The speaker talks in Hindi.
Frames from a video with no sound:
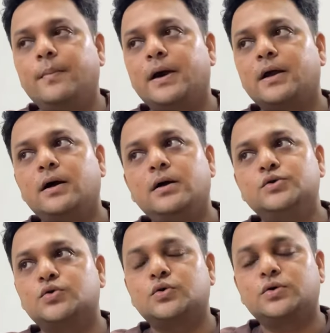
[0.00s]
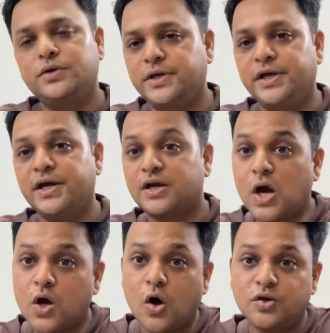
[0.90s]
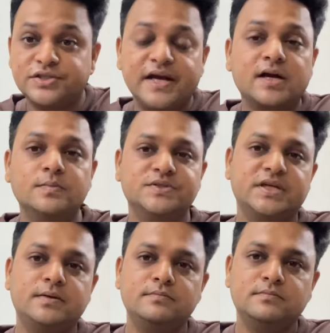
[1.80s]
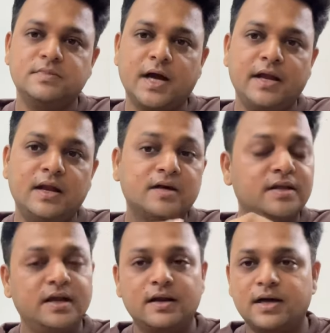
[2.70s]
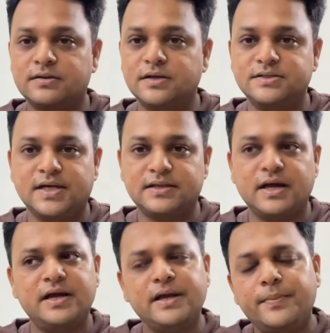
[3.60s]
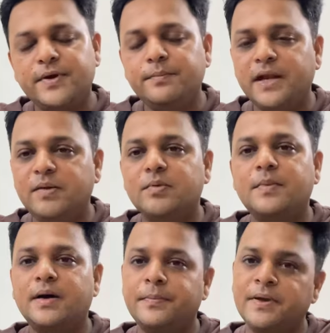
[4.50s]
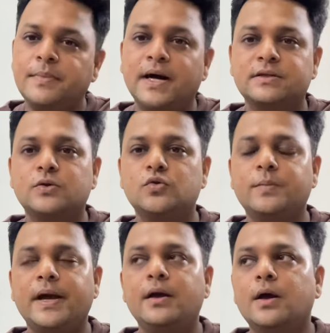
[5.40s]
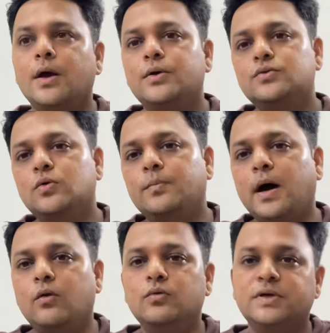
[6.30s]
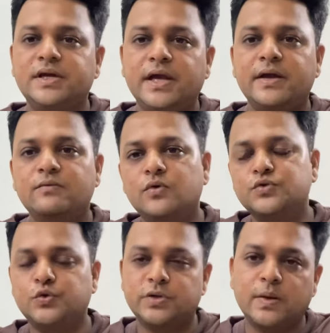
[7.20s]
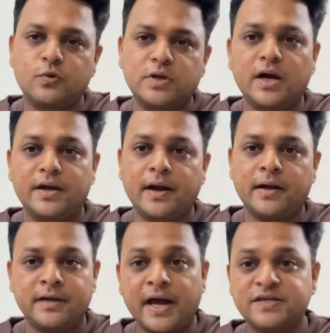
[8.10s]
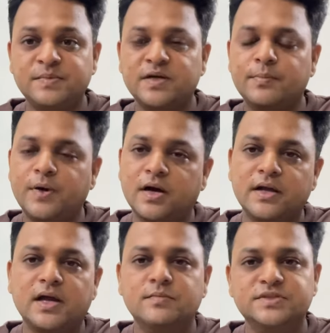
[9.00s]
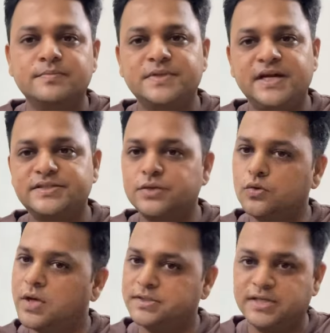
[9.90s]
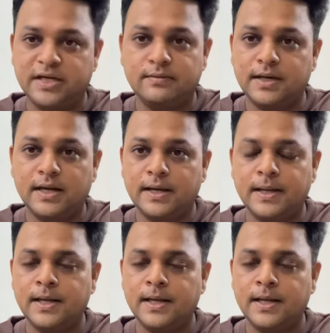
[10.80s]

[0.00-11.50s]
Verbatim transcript: हमारा जो गियर का कॉस्ट है कम से कम ढाई लाख तीन लाख तक जाता है या फिर मिनिमम अभी बात करूँ मैं तो माउंट ये वो छोटा मोटा अटैचमेंट पकड़ के कम से कम डेढ़ से दो लाख जाने वाला है